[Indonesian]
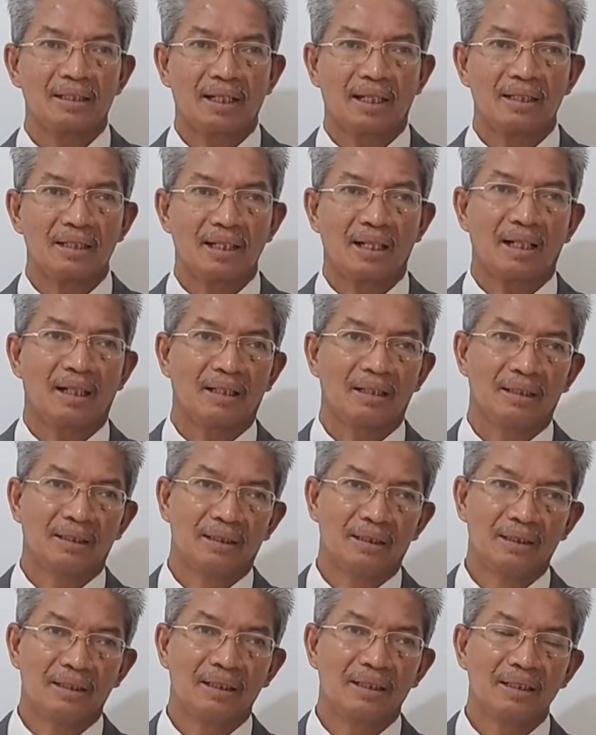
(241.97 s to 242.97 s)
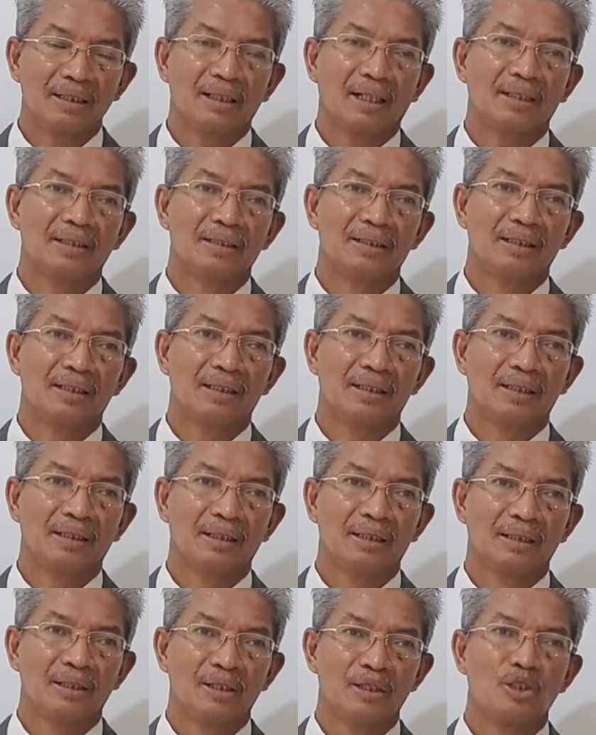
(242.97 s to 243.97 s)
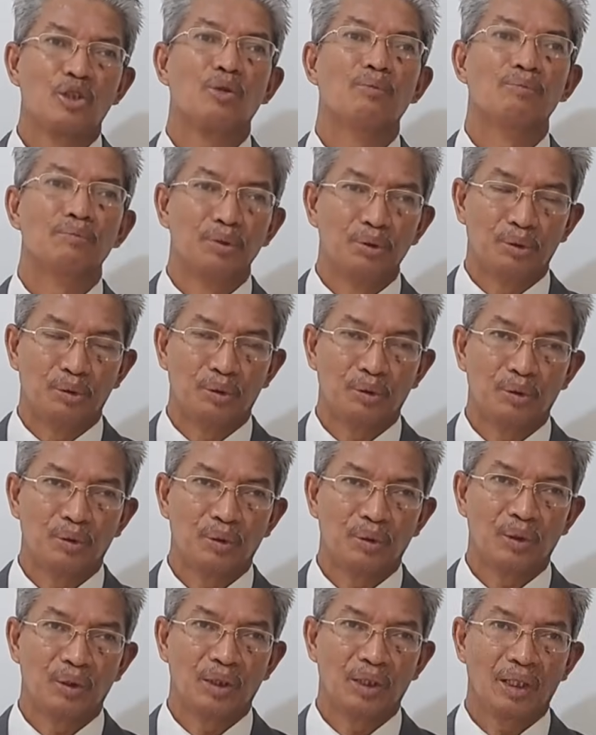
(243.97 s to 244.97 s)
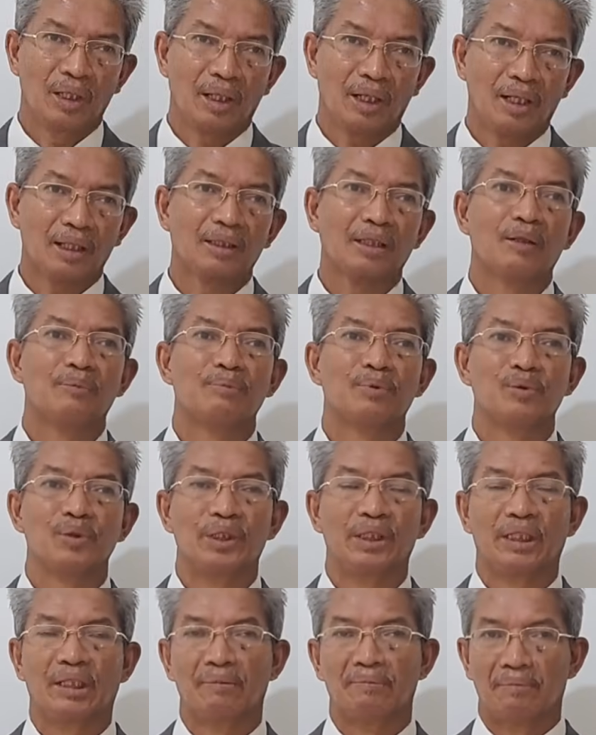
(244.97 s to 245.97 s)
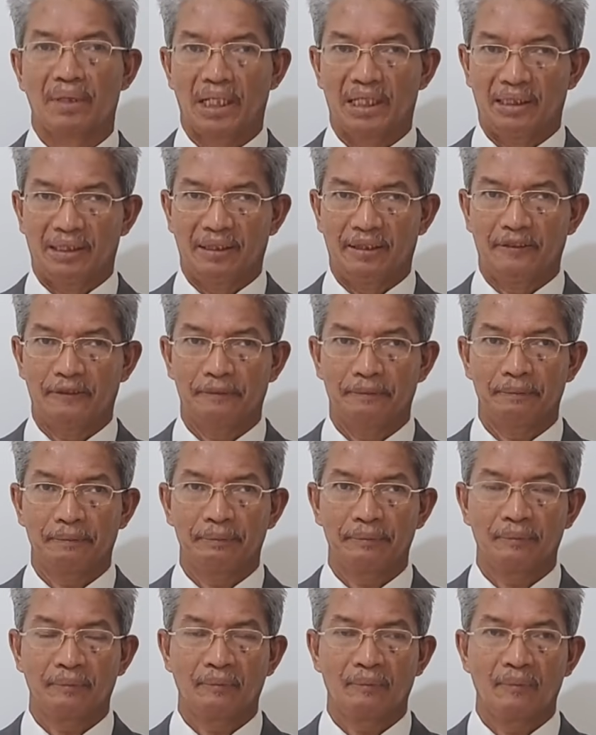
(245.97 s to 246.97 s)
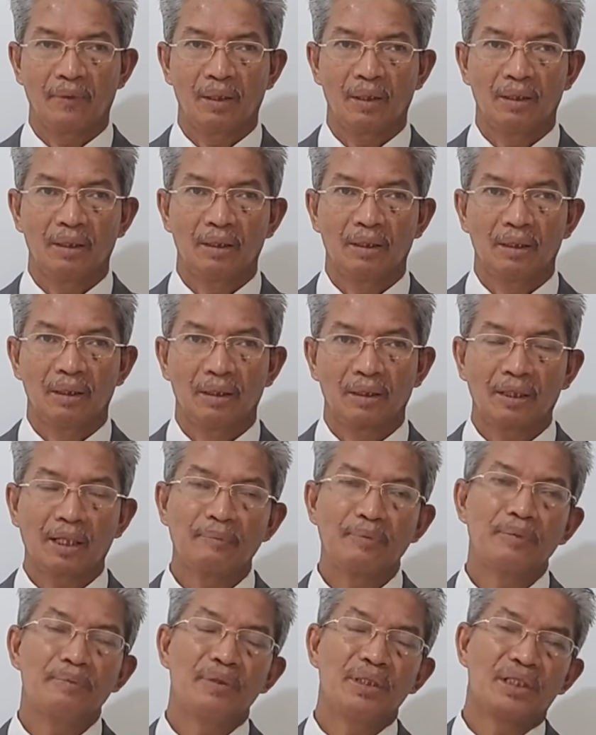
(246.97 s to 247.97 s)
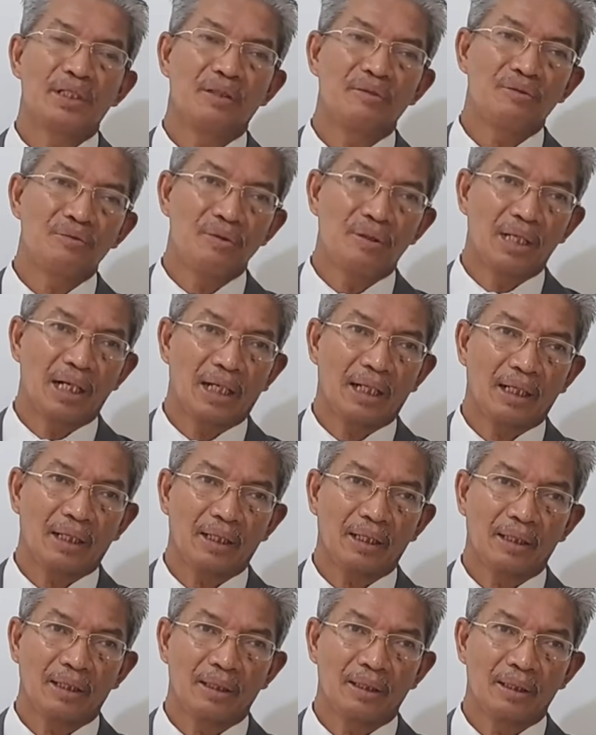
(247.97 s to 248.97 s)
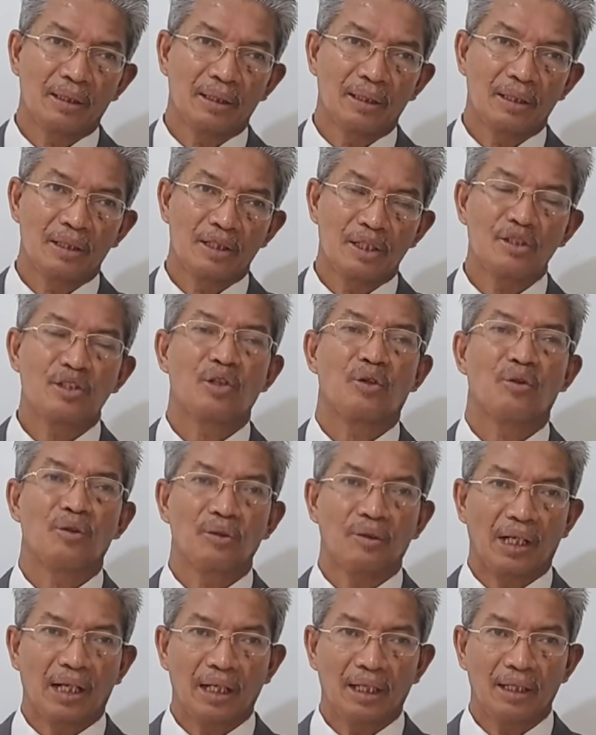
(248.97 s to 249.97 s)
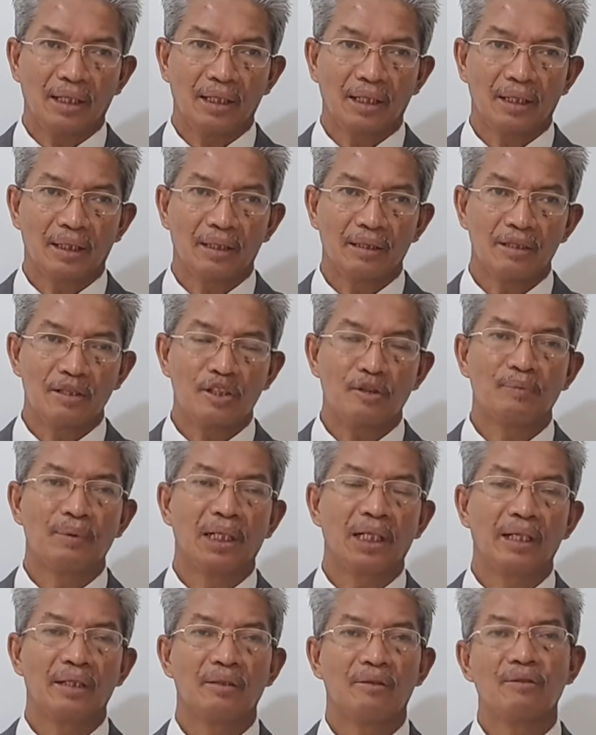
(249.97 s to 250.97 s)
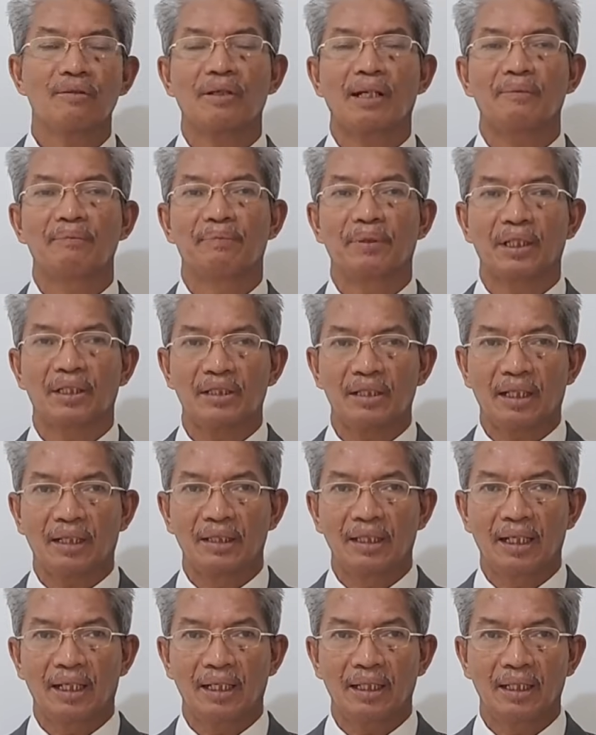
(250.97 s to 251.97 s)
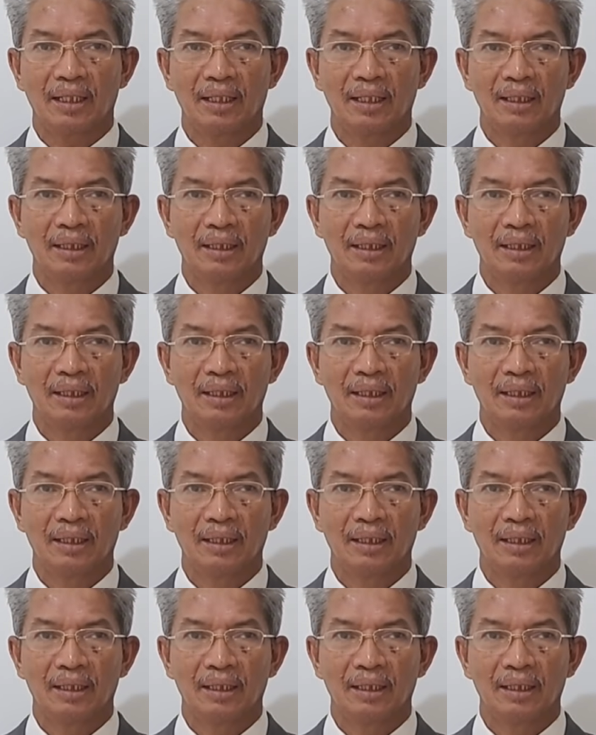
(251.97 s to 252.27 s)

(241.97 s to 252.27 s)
saya derita ini sembuh atau pulih kembali. Tapi bisa juga seseorang sebagai orang percaya